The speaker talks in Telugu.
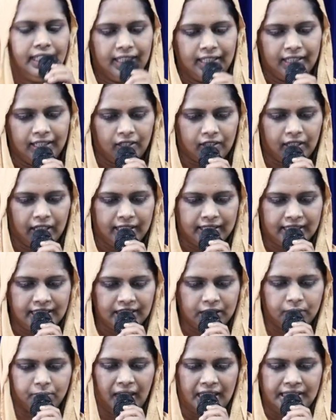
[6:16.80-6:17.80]
ఈ యొక్క
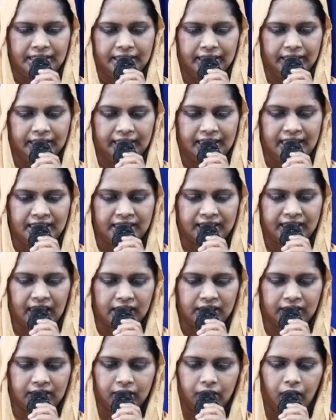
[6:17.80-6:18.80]
గిస్మాస్
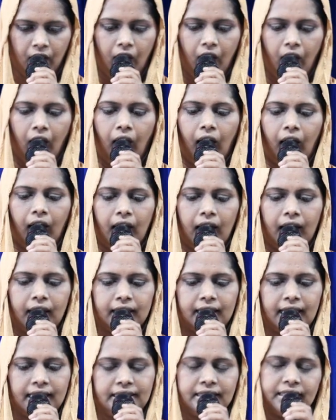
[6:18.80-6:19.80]
గిస్టాన్స్ ఆ
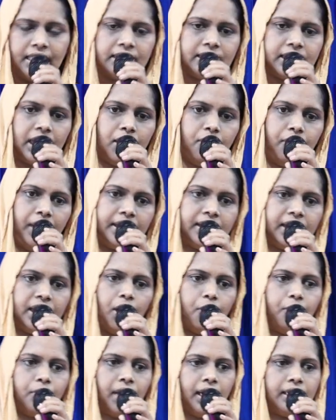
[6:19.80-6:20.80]
గెస్టాన్స్ అన్న వ్యక్తి
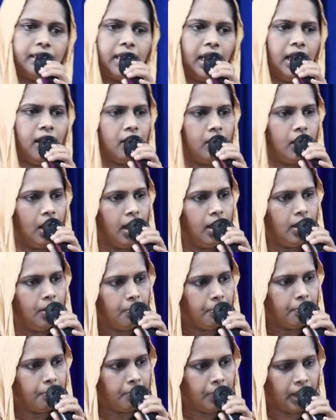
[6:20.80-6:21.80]
ఎవరు అంటే
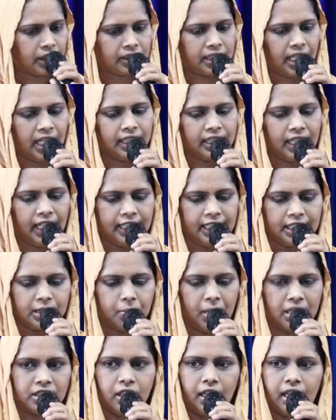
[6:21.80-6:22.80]
మొత్తానికి
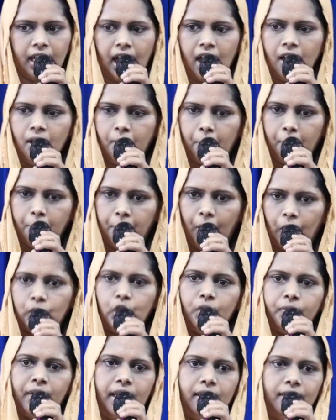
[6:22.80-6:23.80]
డిస్మాస్ యొక్క
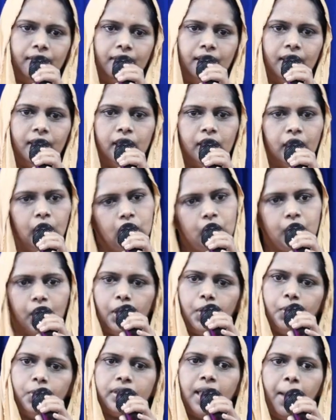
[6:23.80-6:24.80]
బంధువే ఇద్దరు
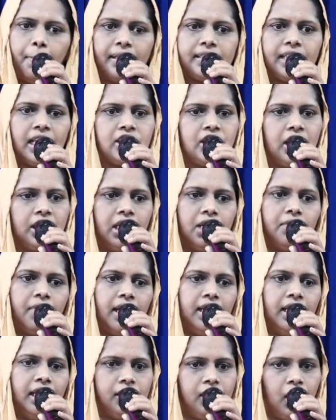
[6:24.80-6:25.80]
యూదా మతానికి చెందిన వాళ్ళు
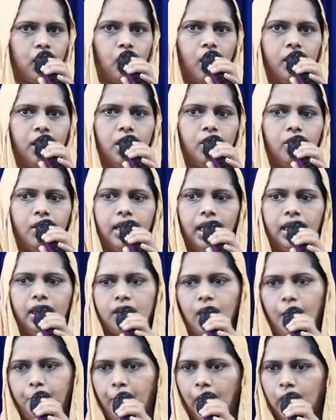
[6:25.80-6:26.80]
ఇద్దరు దొంగలు కూడా
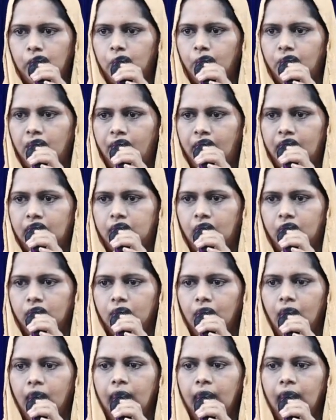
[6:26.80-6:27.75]
ఇద్దరు బంధువులు వాళ్ళు ఇద్దరు